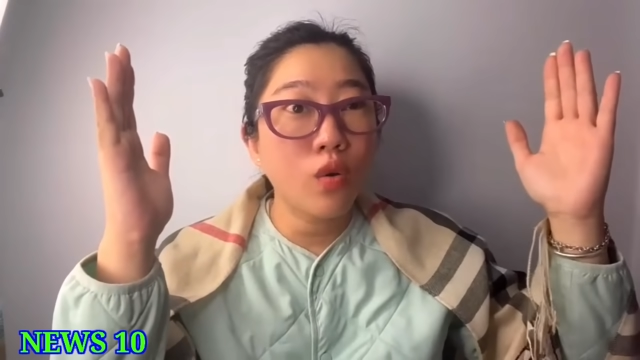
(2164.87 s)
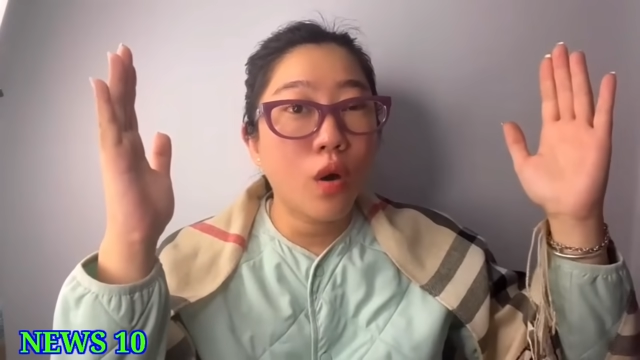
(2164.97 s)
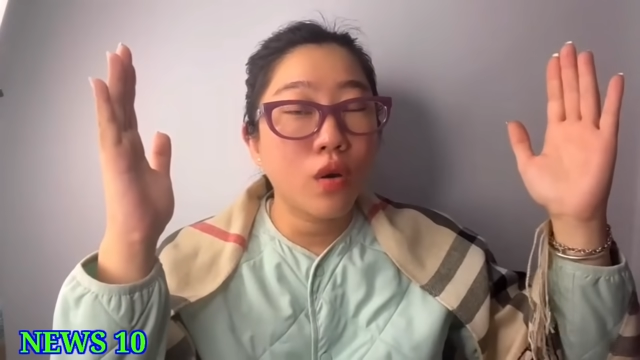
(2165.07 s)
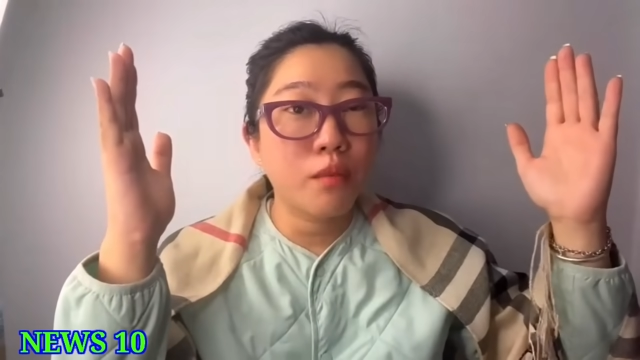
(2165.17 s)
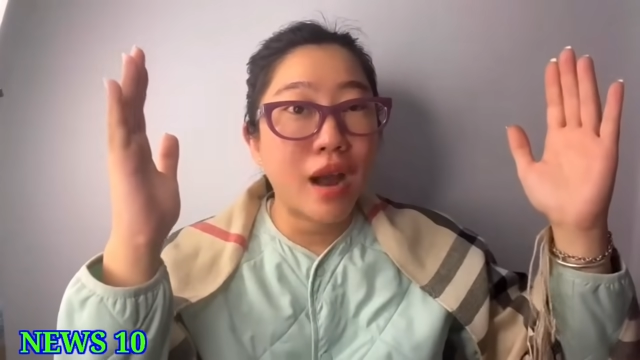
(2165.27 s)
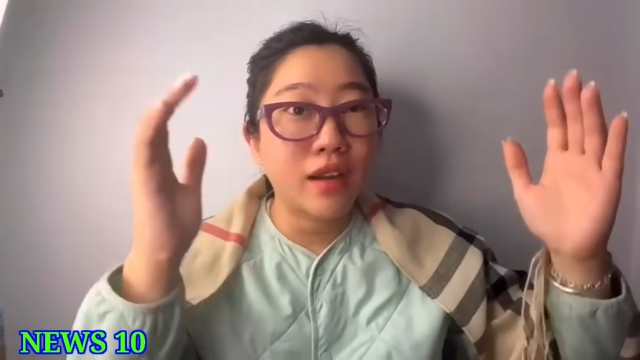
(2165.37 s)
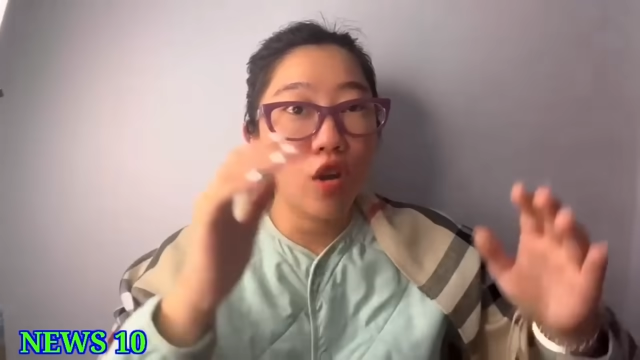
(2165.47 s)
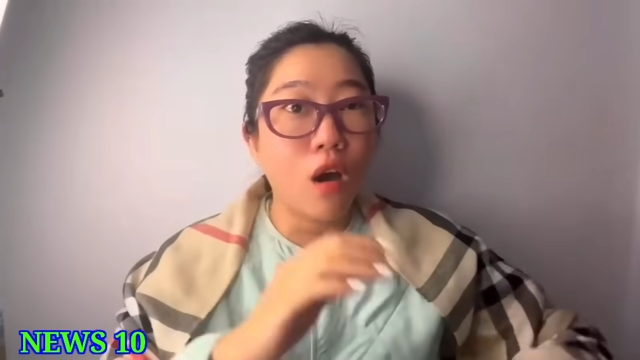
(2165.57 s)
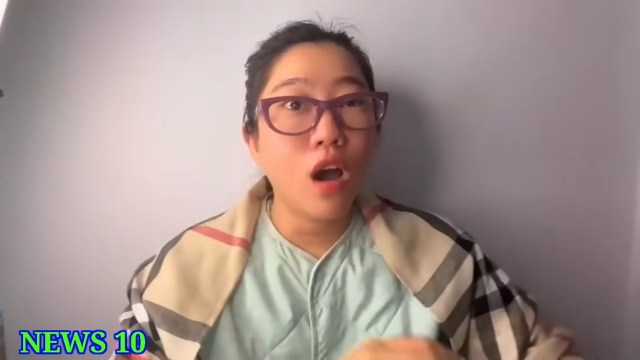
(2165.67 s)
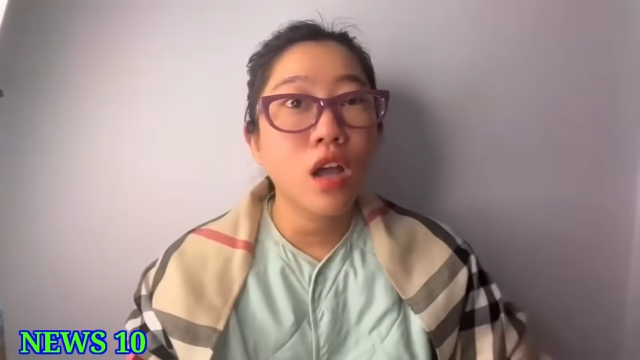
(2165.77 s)
đồ mà bằng
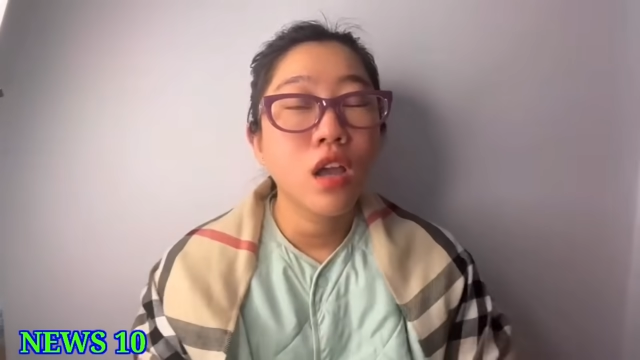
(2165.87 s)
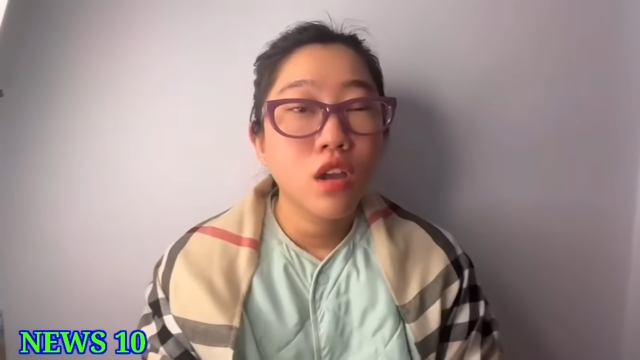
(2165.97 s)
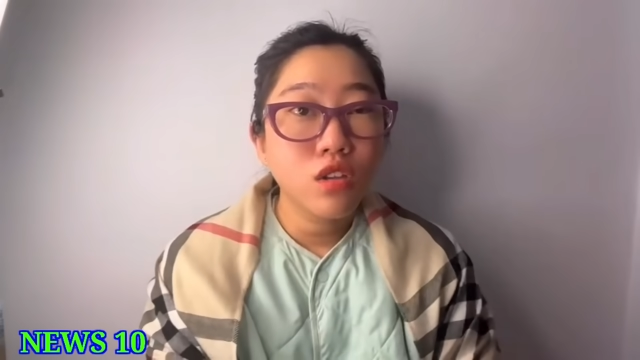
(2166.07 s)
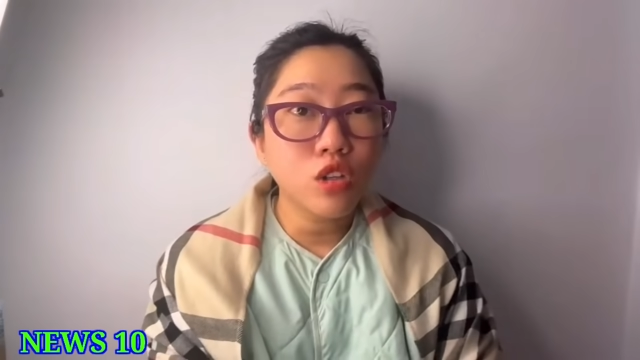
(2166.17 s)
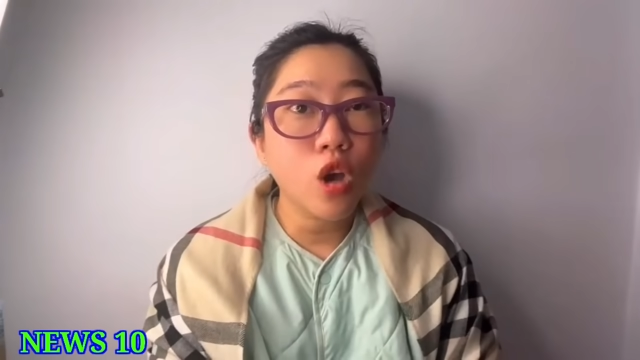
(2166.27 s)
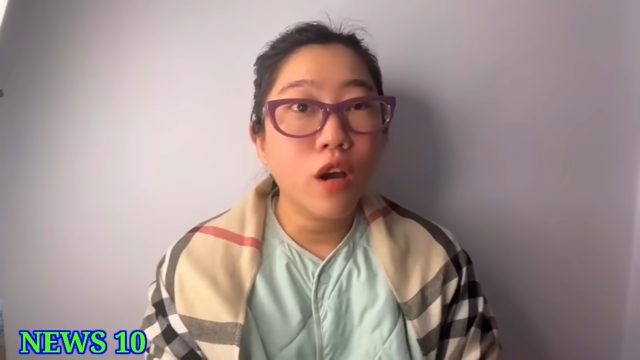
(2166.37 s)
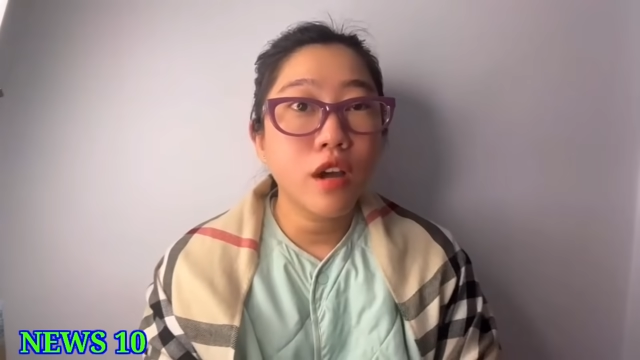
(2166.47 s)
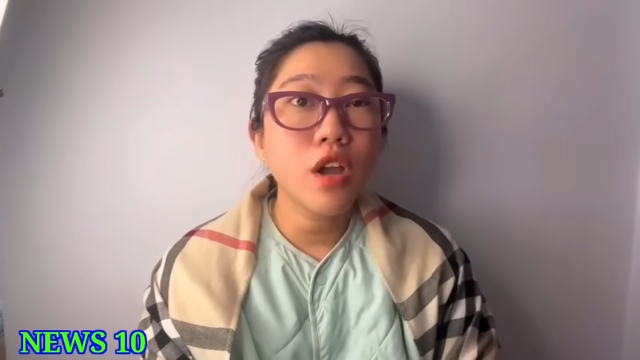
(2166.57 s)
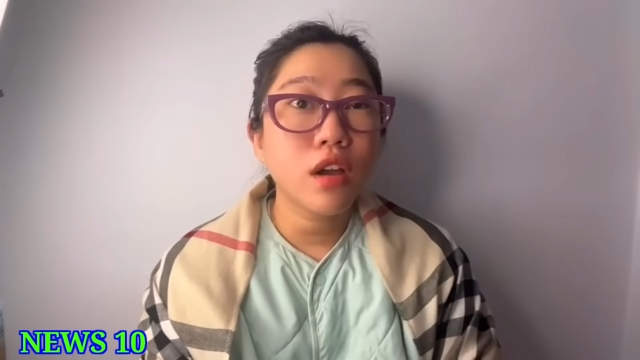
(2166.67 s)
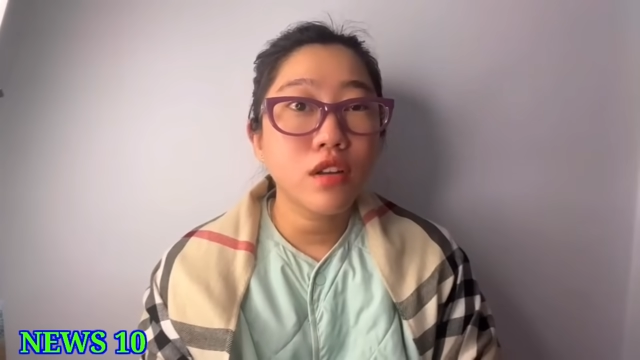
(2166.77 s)
vỏ vỏ sò
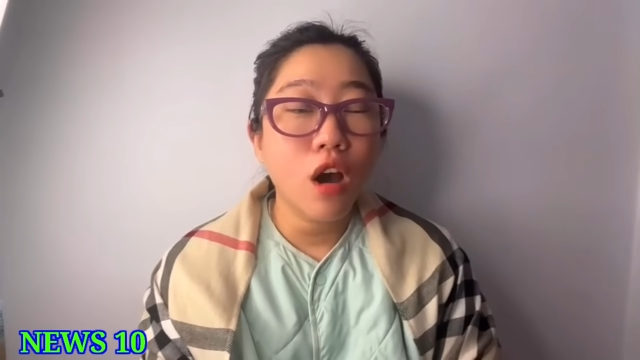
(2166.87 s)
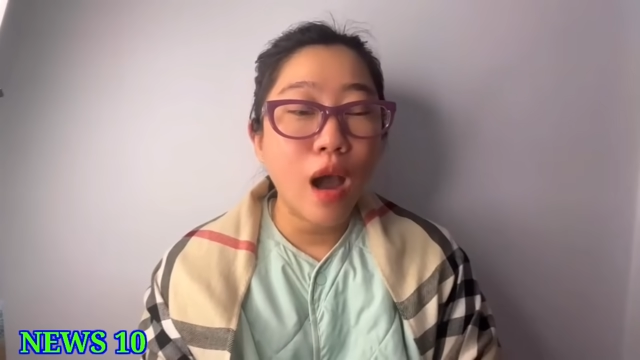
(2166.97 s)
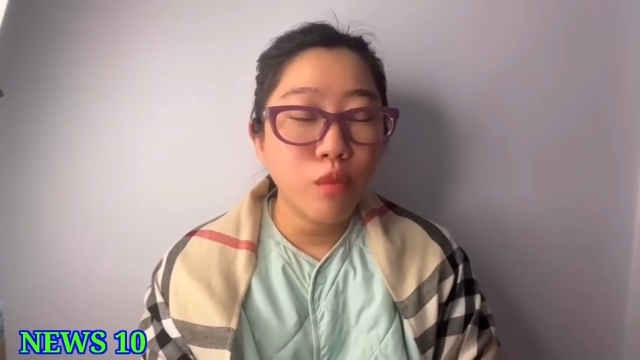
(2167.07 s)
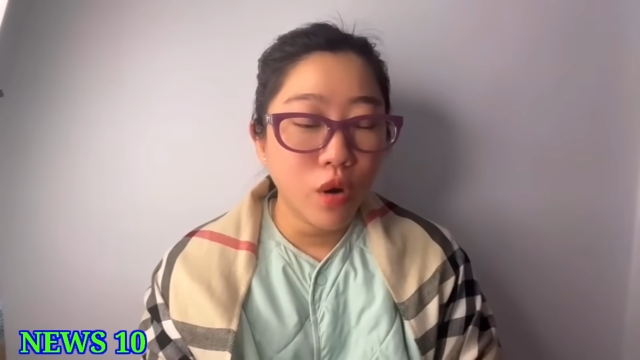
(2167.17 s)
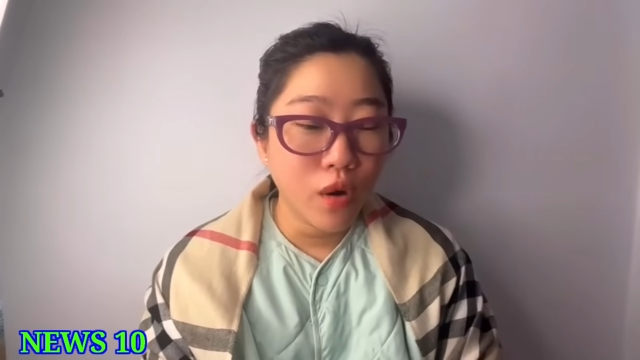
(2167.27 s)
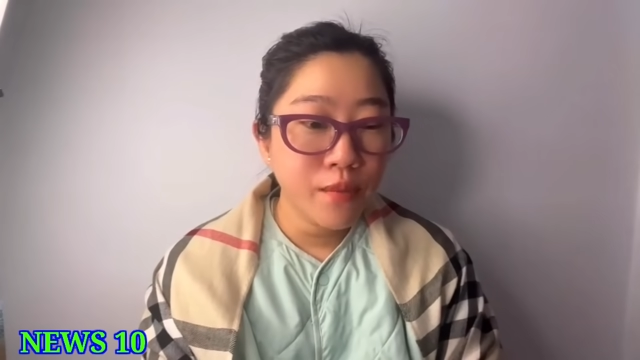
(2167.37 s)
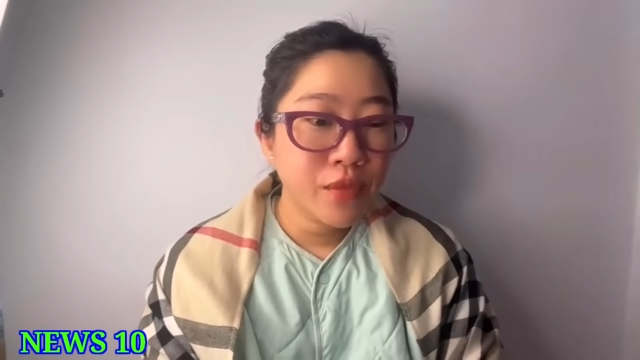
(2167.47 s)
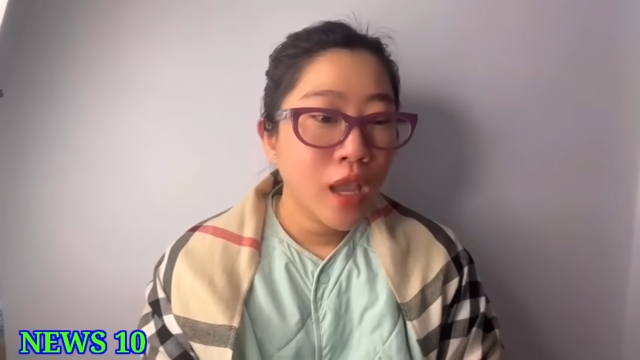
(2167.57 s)
giống như vỏ ốc đó rồi